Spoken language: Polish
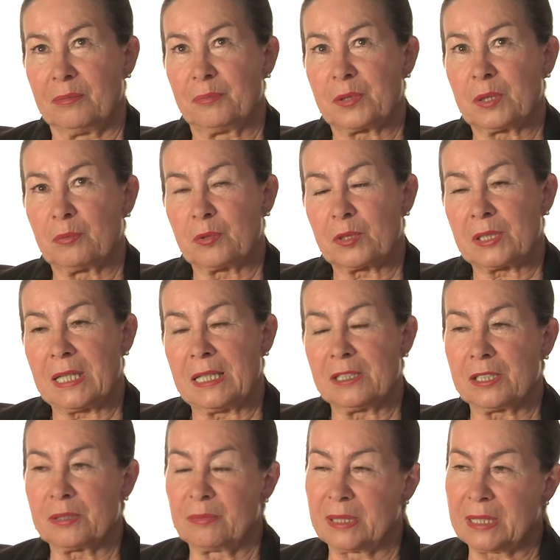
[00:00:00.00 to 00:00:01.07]

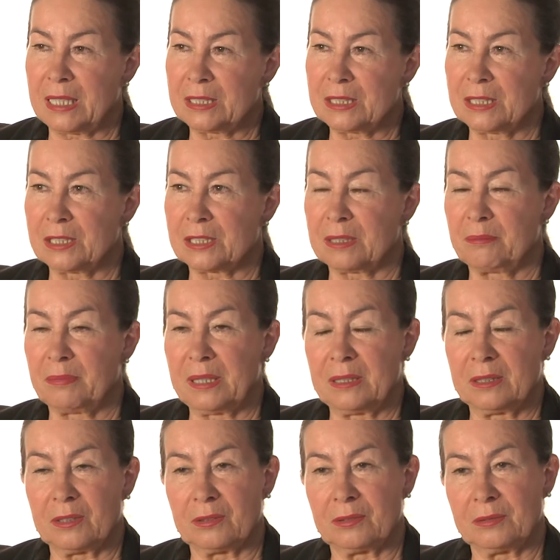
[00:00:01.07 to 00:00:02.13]
Przypuszczaliśmy raczej, że
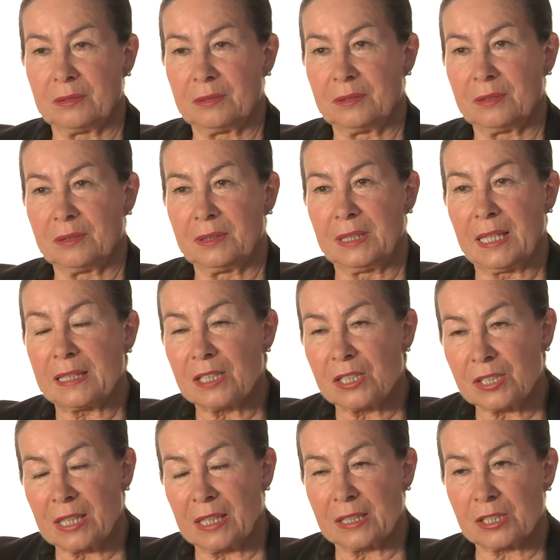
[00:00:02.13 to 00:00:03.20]
będą e,
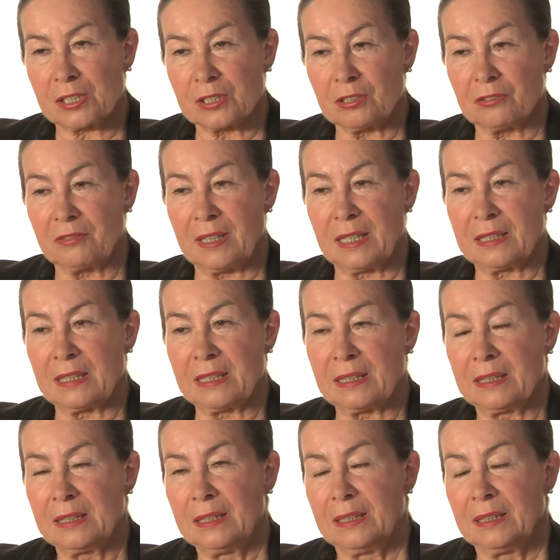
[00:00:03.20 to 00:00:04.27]
jakieś
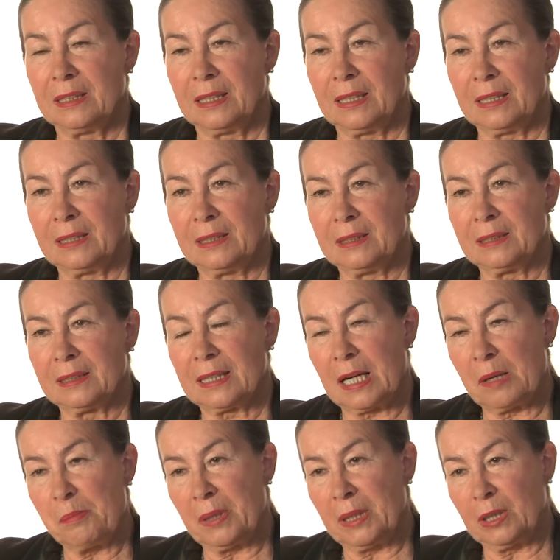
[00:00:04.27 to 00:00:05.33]
aresztowania e,
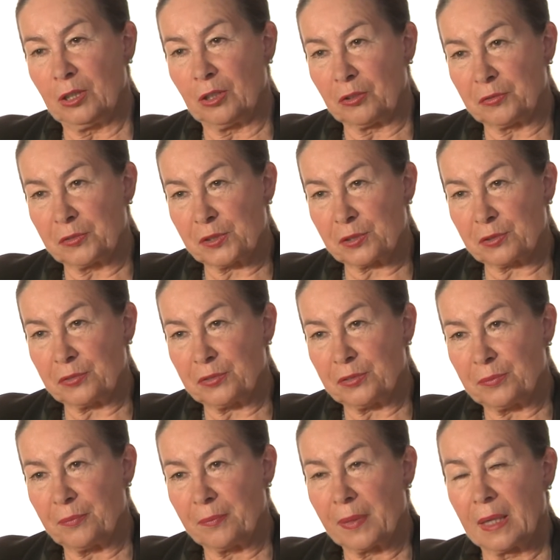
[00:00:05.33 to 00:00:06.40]

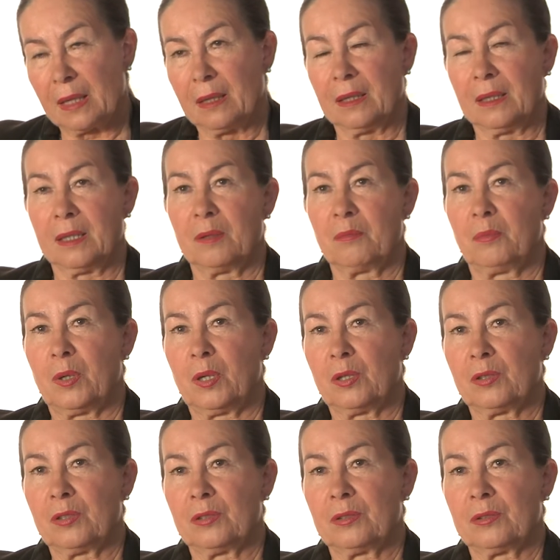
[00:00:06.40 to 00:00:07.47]
KPN-owców
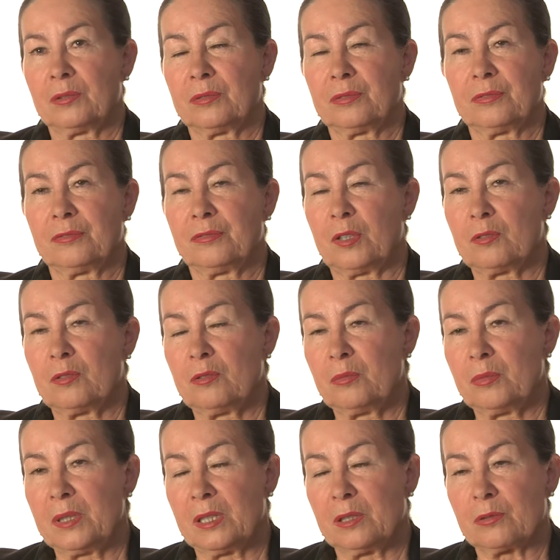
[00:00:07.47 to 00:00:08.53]
bo y, wokół
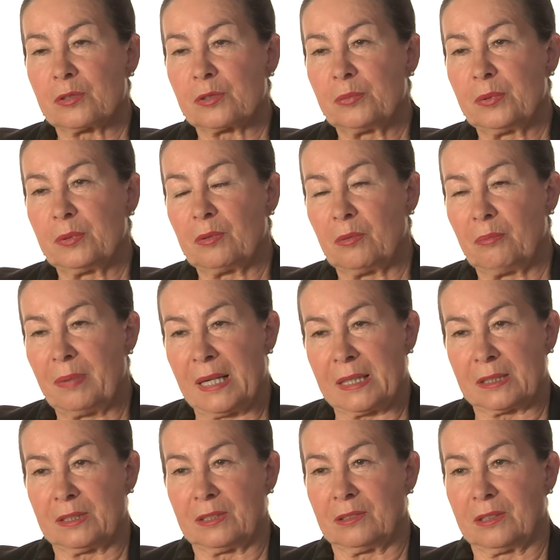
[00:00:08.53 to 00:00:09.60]
mnie już było
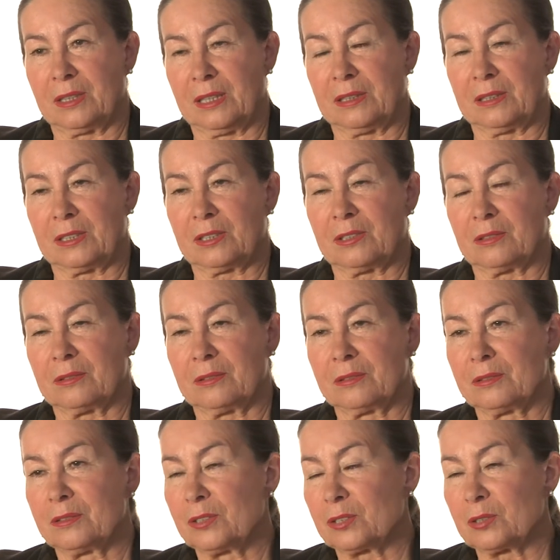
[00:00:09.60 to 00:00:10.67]
bardzo gęsto.
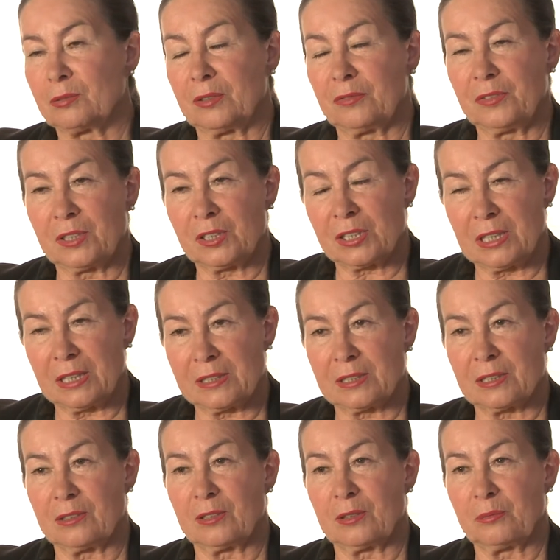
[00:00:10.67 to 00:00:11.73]
Dosłownie
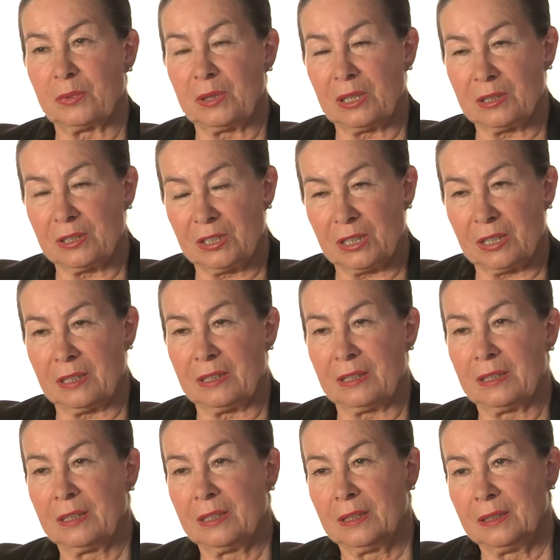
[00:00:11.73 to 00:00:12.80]
śledzono mnie
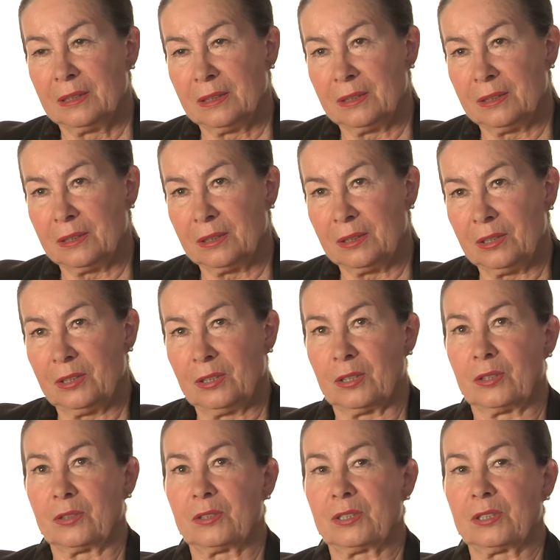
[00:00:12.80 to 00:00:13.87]
dzień y, i
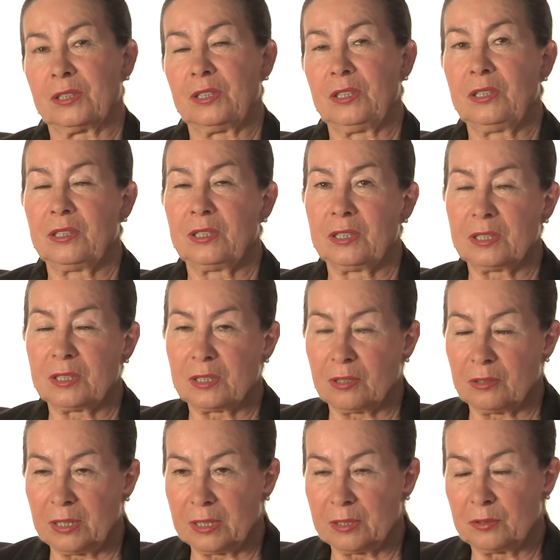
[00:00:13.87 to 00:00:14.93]
noc. Innych
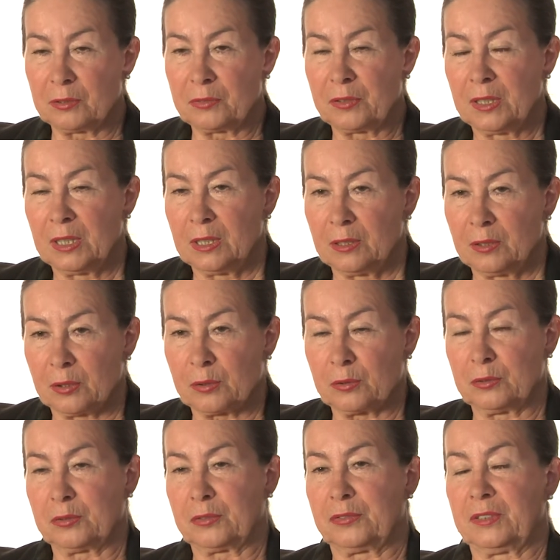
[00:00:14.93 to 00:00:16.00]
kolegów
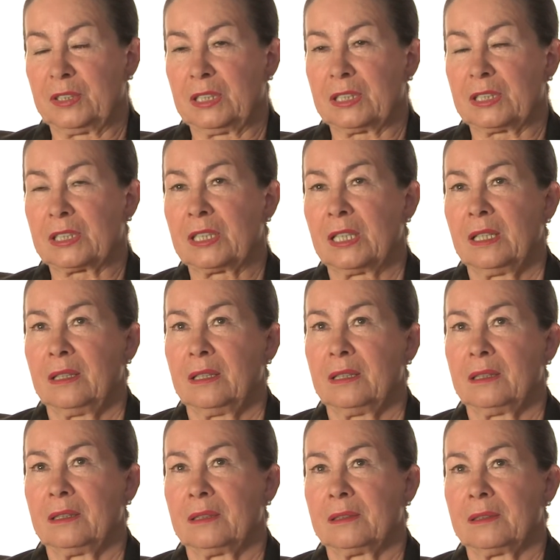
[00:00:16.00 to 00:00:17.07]
również.
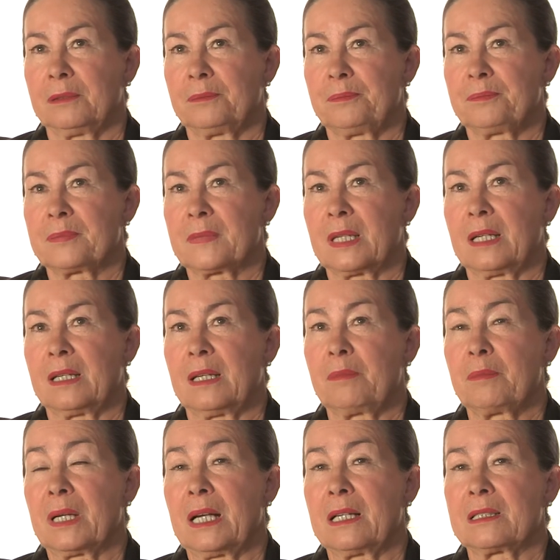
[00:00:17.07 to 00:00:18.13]
Y,
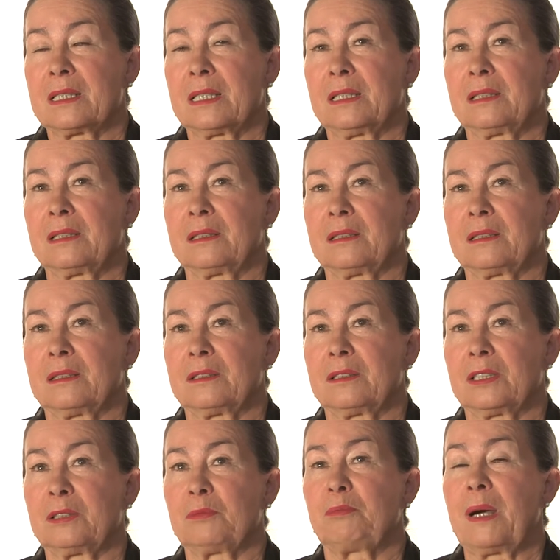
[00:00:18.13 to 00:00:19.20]
MKZ,
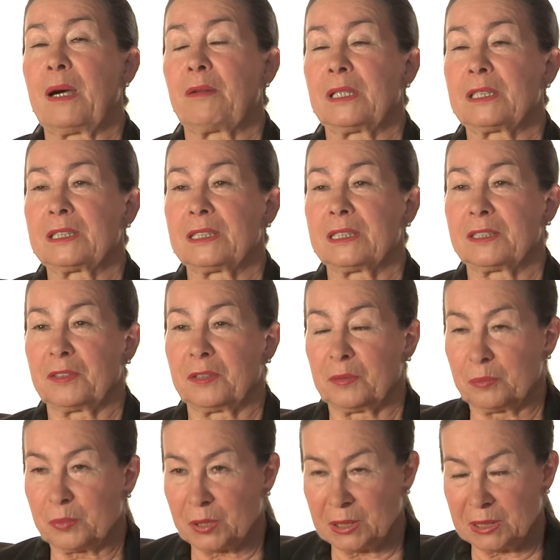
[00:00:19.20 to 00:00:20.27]
ten pałacyk
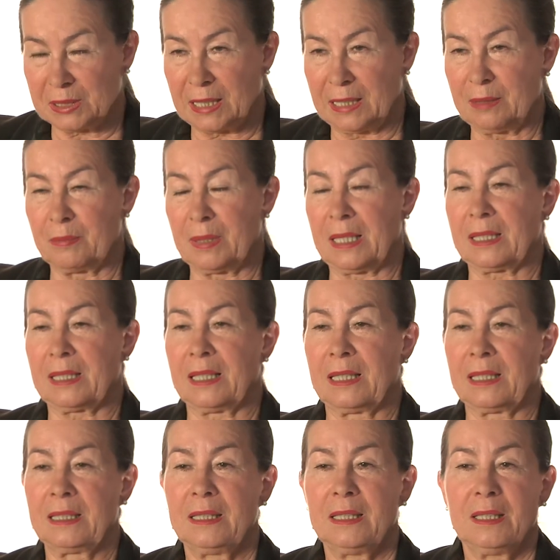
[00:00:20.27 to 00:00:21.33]
przy
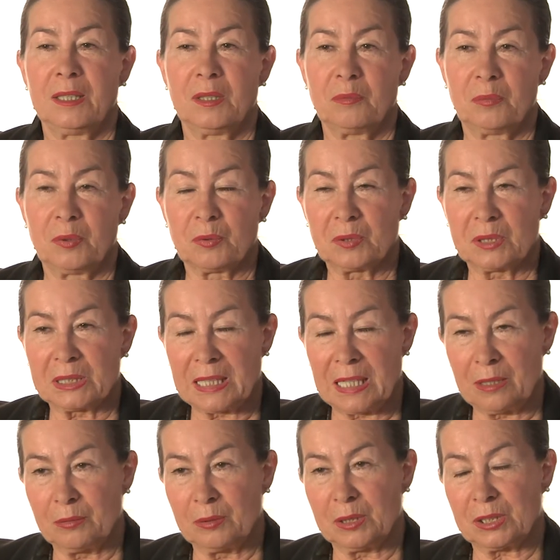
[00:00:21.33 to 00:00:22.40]
Stalmacha, był
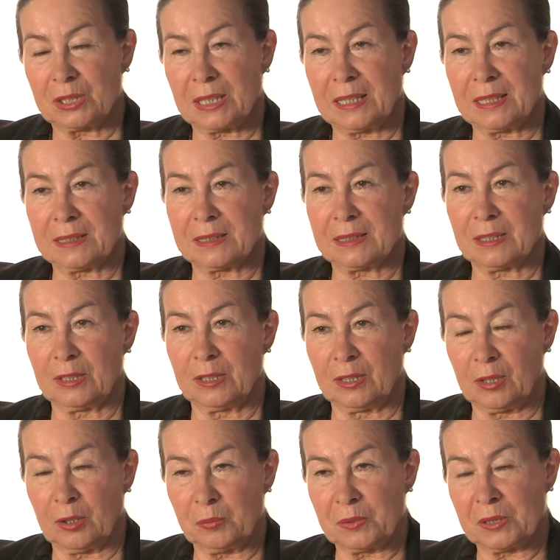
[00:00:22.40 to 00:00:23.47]
cały czas
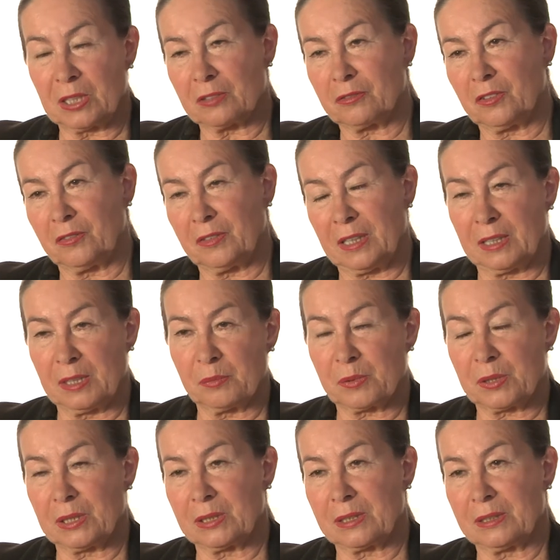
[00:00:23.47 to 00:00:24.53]
obserwowany
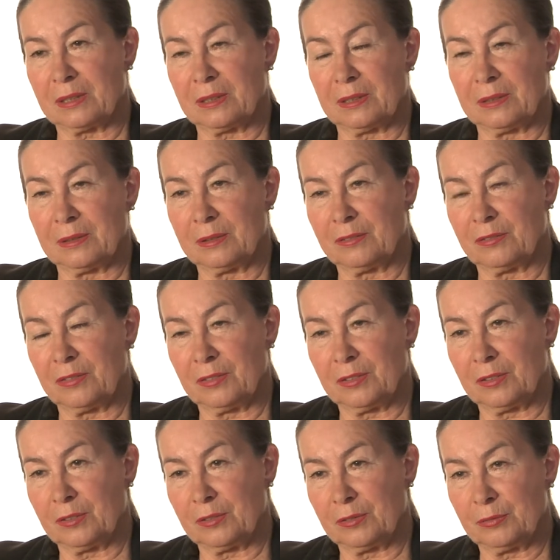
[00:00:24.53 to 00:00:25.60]
przez
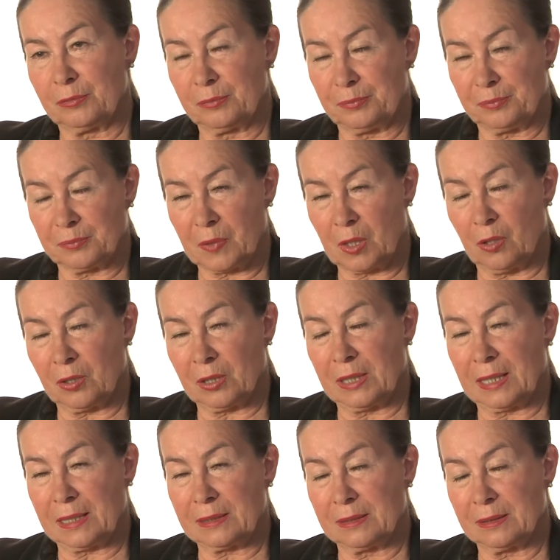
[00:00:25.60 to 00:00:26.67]

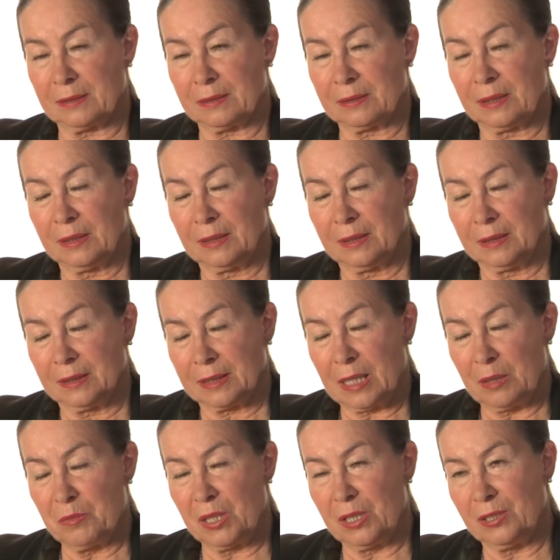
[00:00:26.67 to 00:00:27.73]
okna
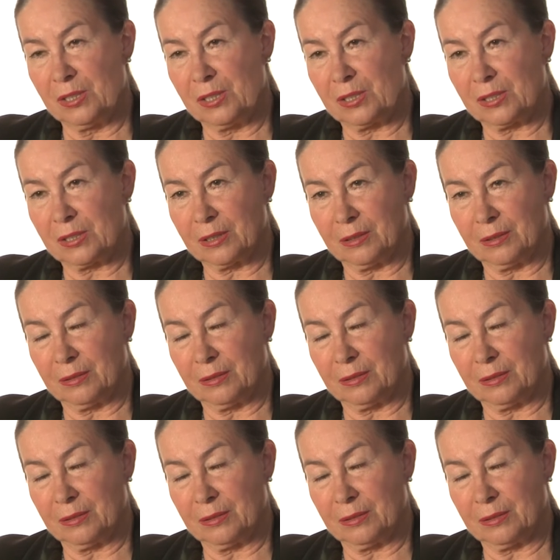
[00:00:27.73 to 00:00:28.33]
kamienic